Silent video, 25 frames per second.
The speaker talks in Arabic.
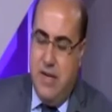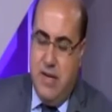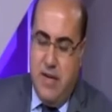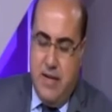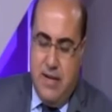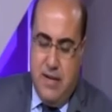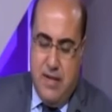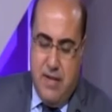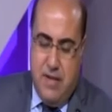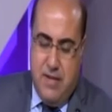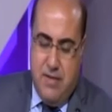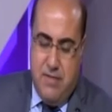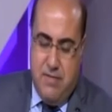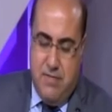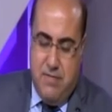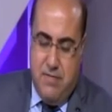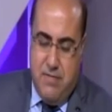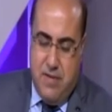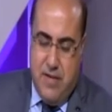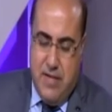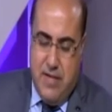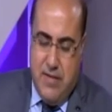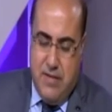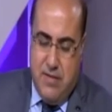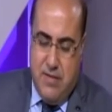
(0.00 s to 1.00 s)
اتكلم
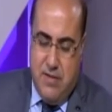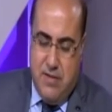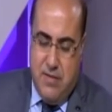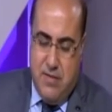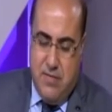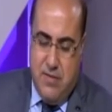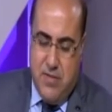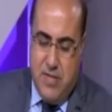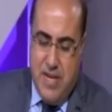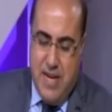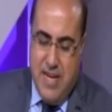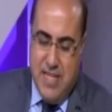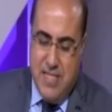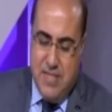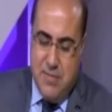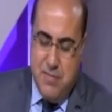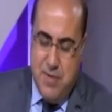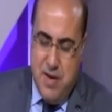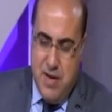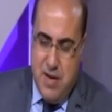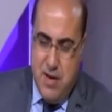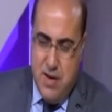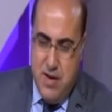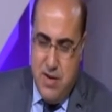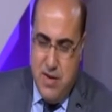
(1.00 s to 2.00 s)
في حته ان مفيش حاجه
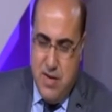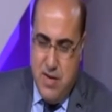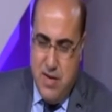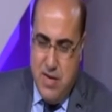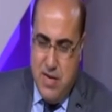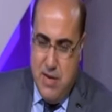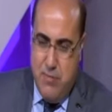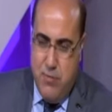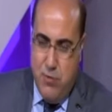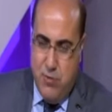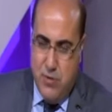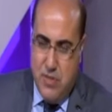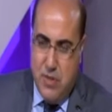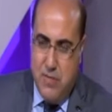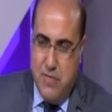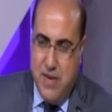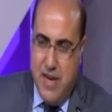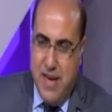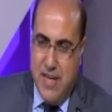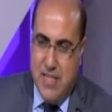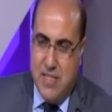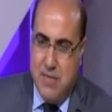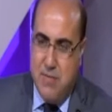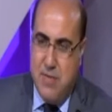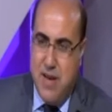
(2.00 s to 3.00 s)
اسمها ايجابي وسلبي
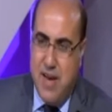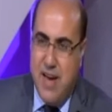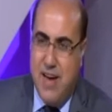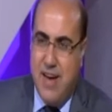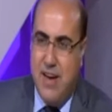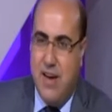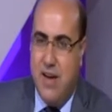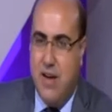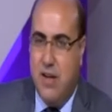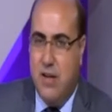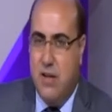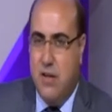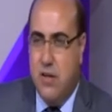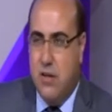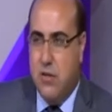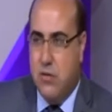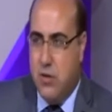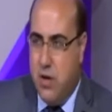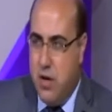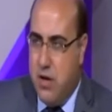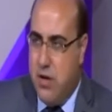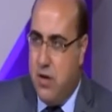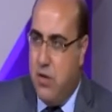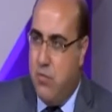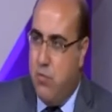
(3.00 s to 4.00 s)
حاجه اسمها
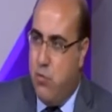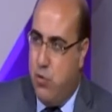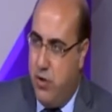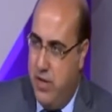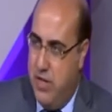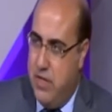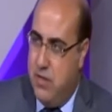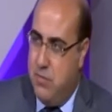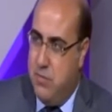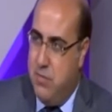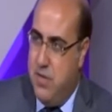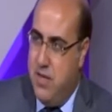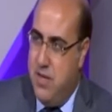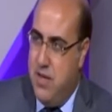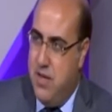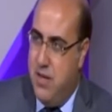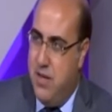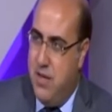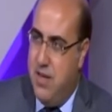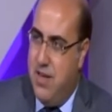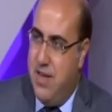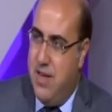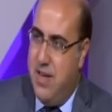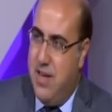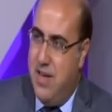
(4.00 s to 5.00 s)
الاطار المحيط به
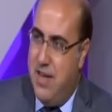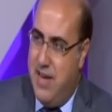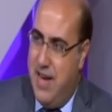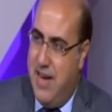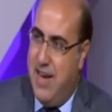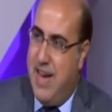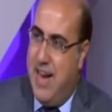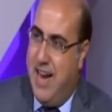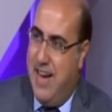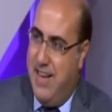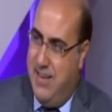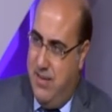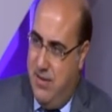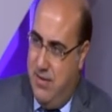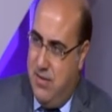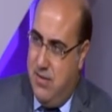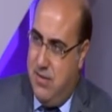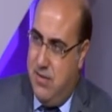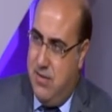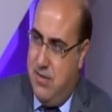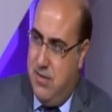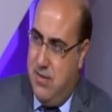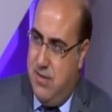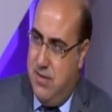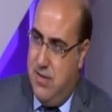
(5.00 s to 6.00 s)
يجعل
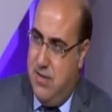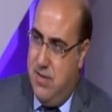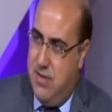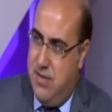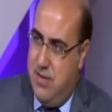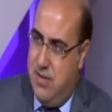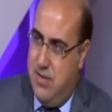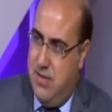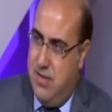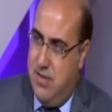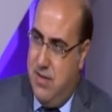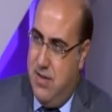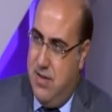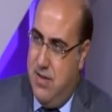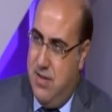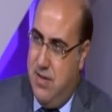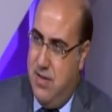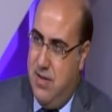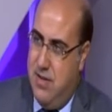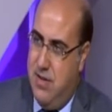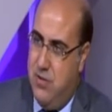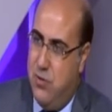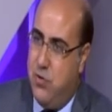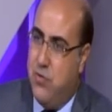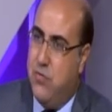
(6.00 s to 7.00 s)

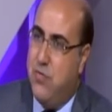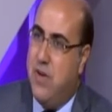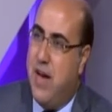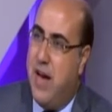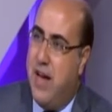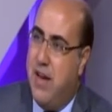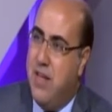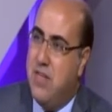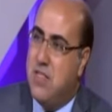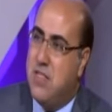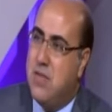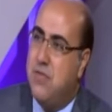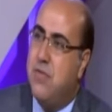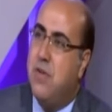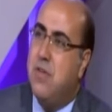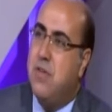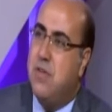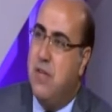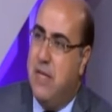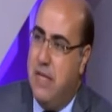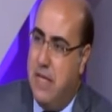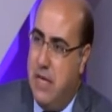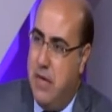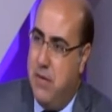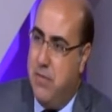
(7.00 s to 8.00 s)
يضفي عليه صفه
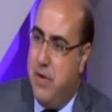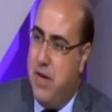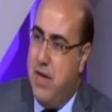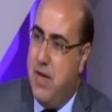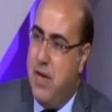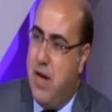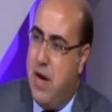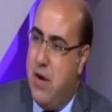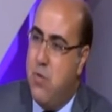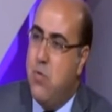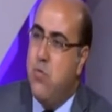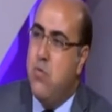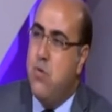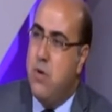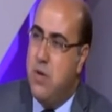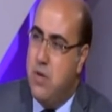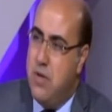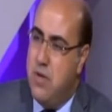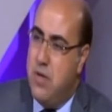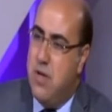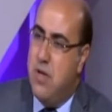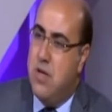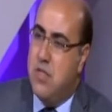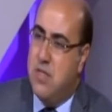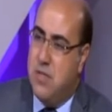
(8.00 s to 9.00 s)
الايجابيه او
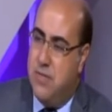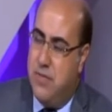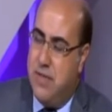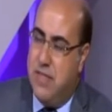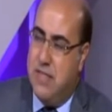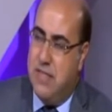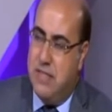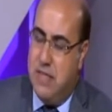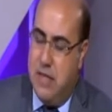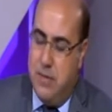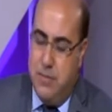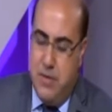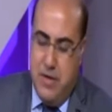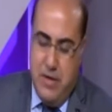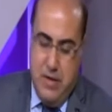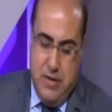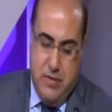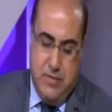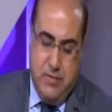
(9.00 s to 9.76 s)
صفه السلبيه